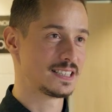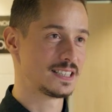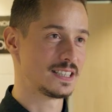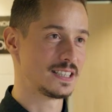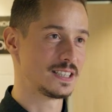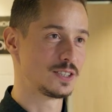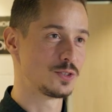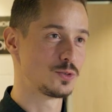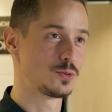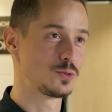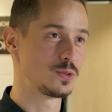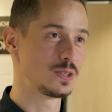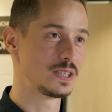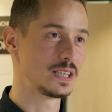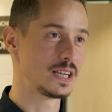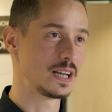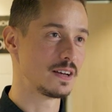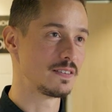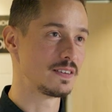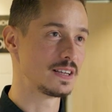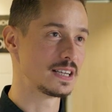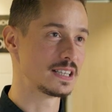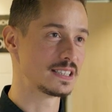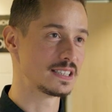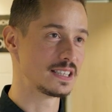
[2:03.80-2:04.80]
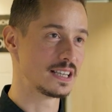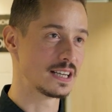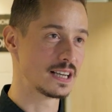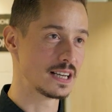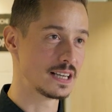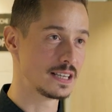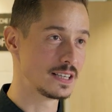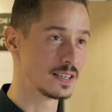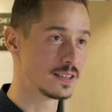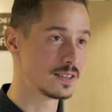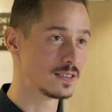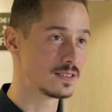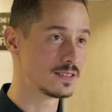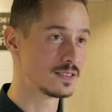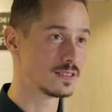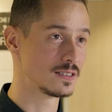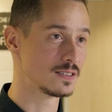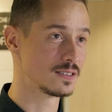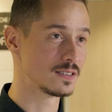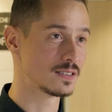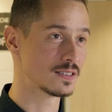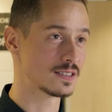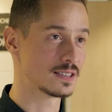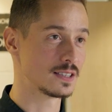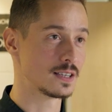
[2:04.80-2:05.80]
C'est jouer avec ses
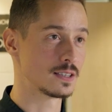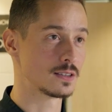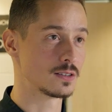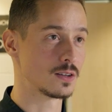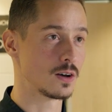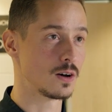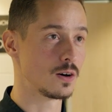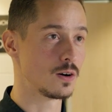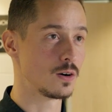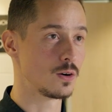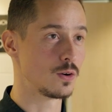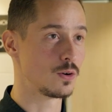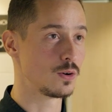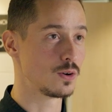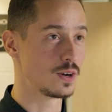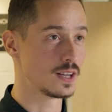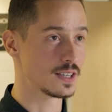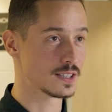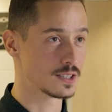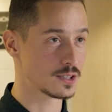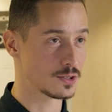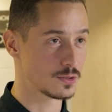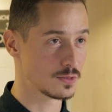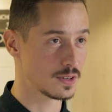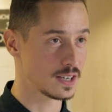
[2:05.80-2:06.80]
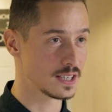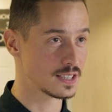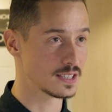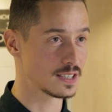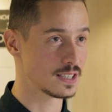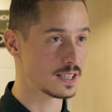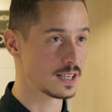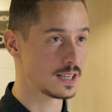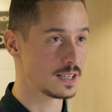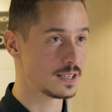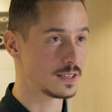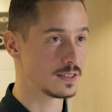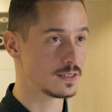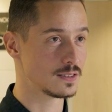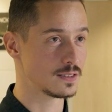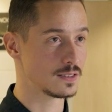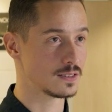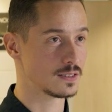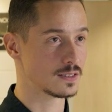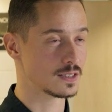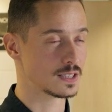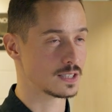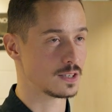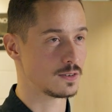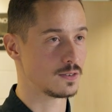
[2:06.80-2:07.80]
clients, c'est être en relation avec ses
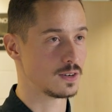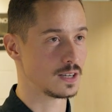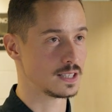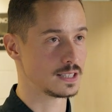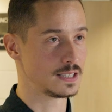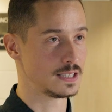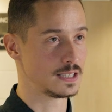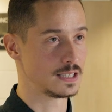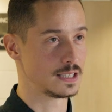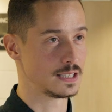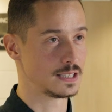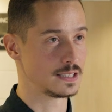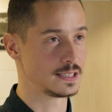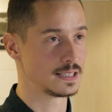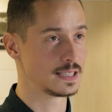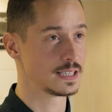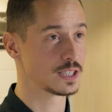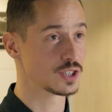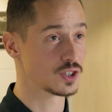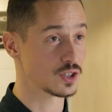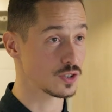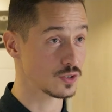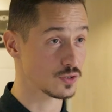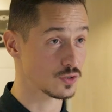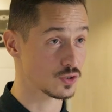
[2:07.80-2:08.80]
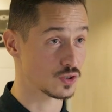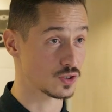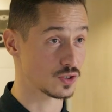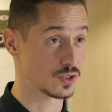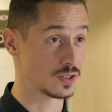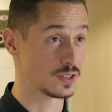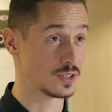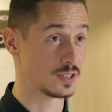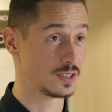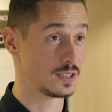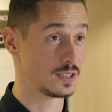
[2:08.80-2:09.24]
clients, c'est avoir des échanges.